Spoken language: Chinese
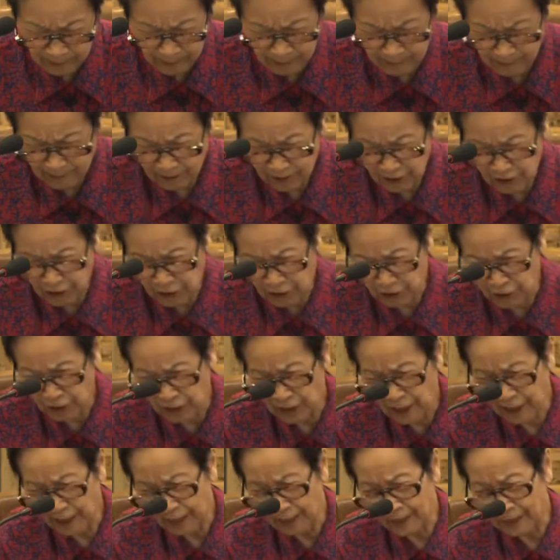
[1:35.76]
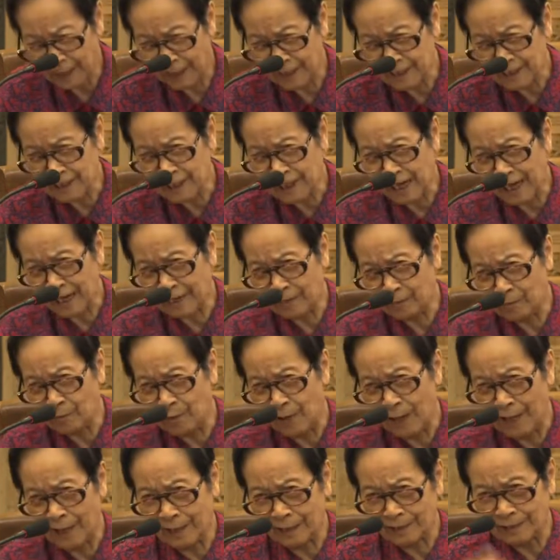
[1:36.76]
的，十天来晒
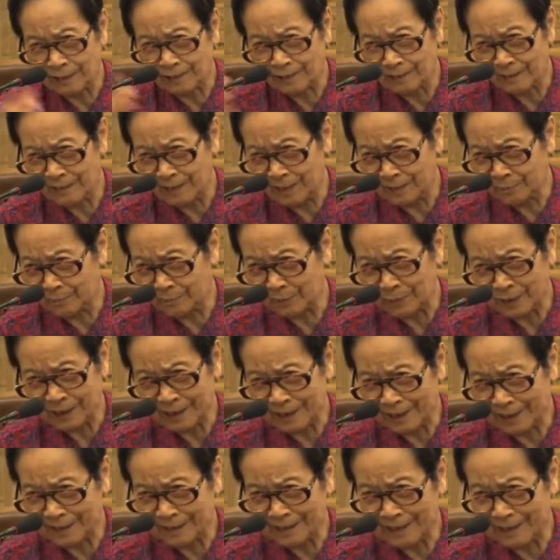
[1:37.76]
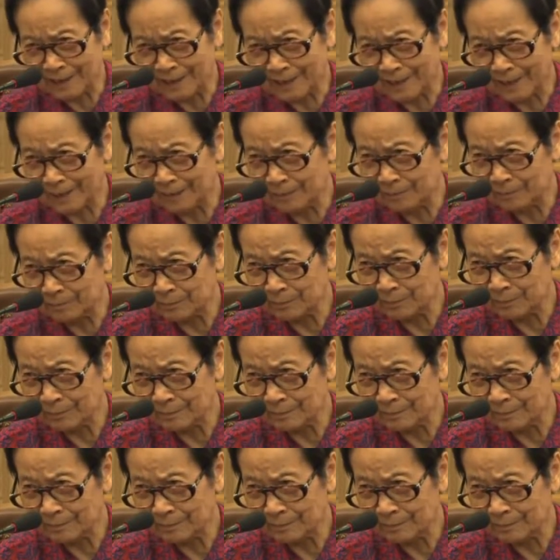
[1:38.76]
网，你不精进了。